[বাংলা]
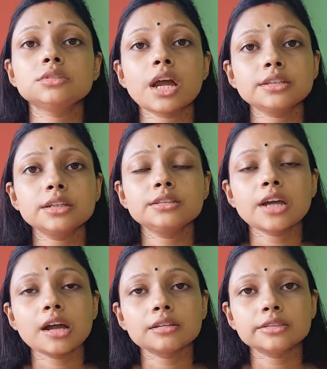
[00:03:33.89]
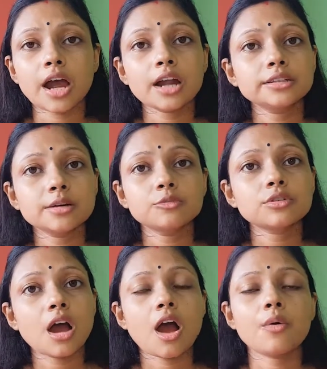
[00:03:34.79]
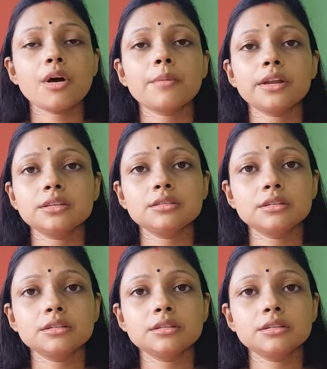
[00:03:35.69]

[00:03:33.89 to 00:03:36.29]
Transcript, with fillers: যাদের যার যার যেমন খাওয়া মানে